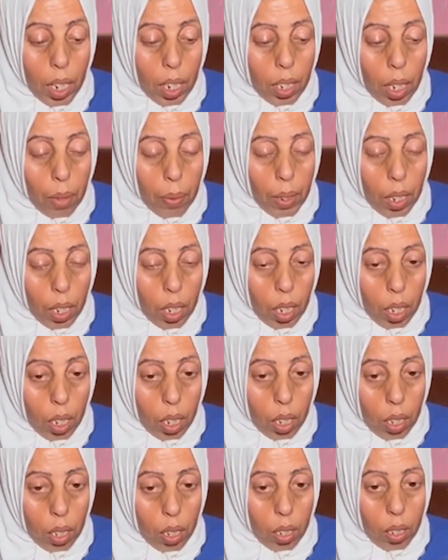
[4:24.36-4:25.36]

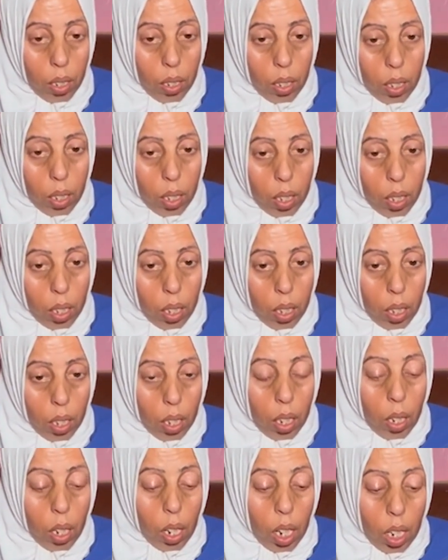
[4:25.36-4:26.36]
طبيعيه شنو قالوا لكم
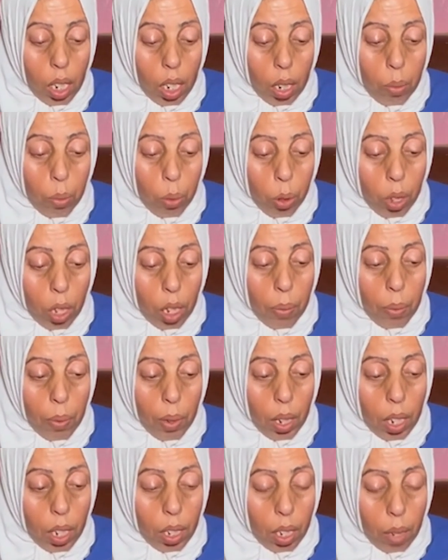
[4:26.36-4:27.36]
قالينا موتم
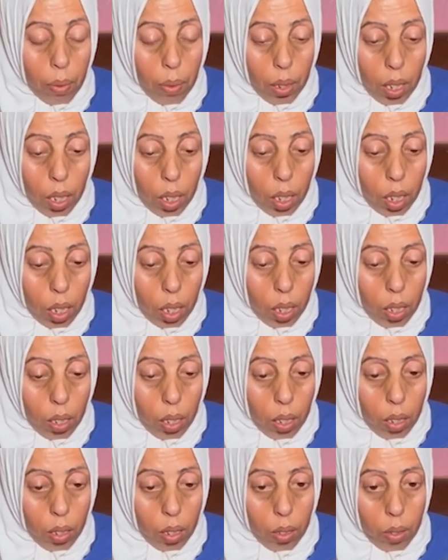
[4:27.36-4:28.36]
غير طبيعيه
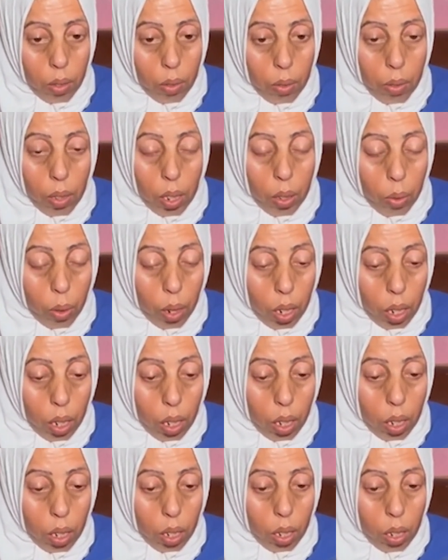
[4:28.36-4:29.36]
في تطوان
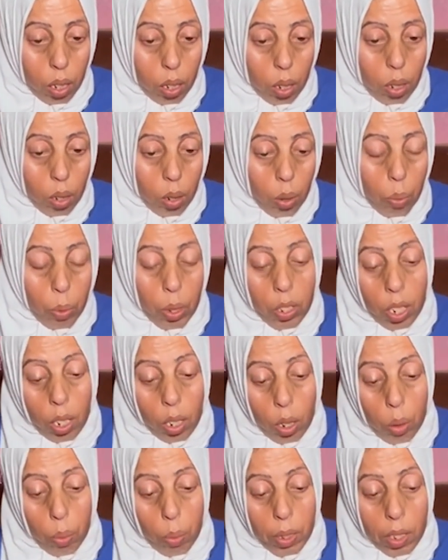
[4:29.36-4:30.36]
ومن
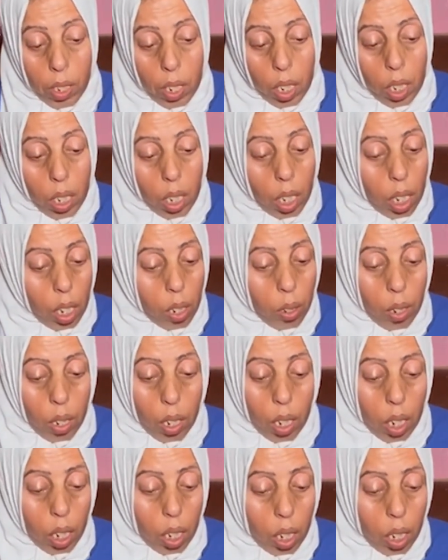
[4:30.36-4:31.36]
شاركوا مسرينا قال لك لا